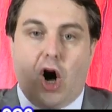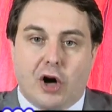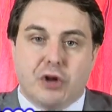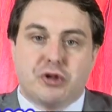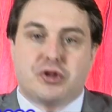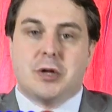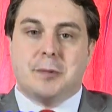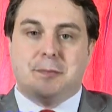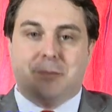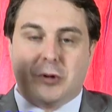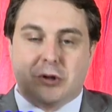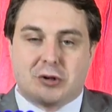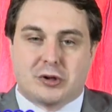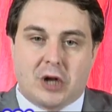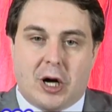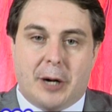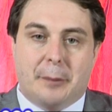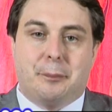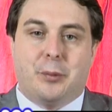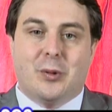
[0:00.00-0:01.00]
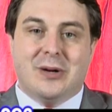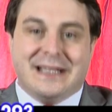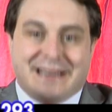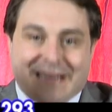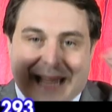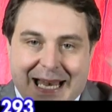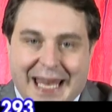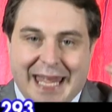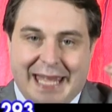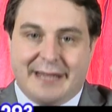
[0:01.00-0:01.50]
Oggi purtroppo il
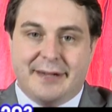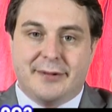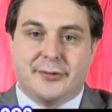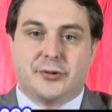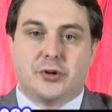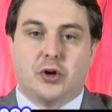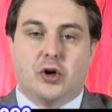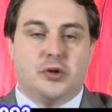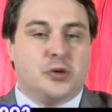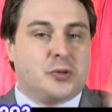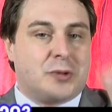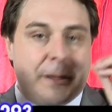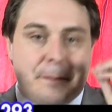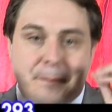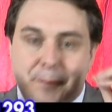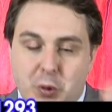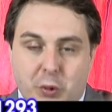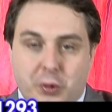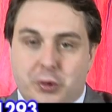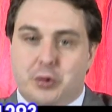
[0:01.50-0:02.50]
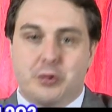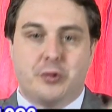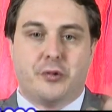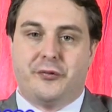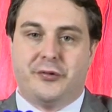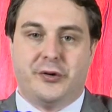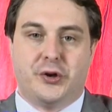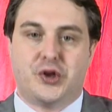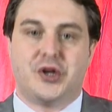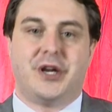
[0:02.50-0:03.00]
talento non è più
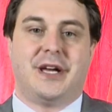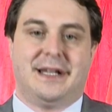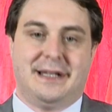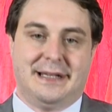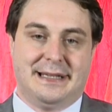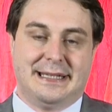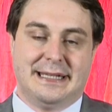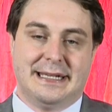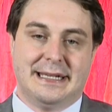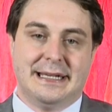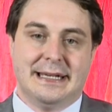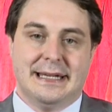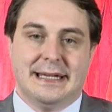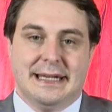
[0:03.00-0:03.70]
sufficiente.